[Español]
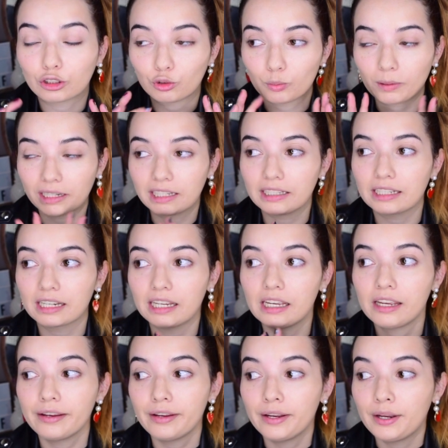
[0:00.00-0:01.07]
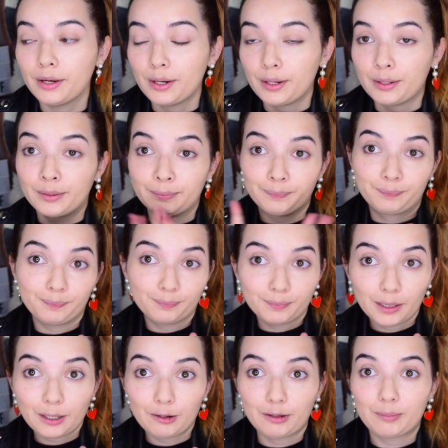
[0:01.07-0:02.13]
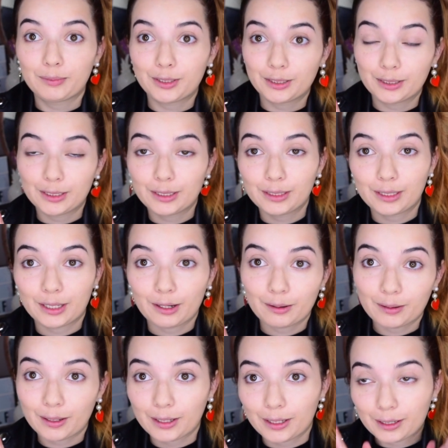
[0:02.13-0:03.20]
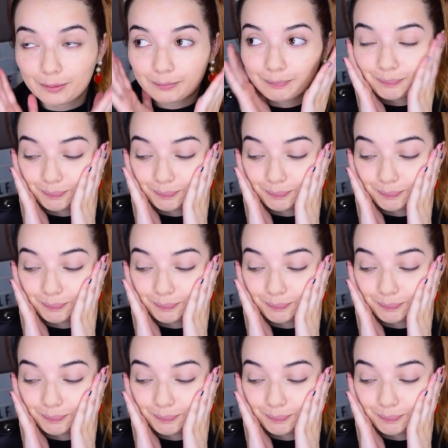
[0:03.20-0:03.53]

tu maquillaje, pero lo vamos a intentar a ver qué.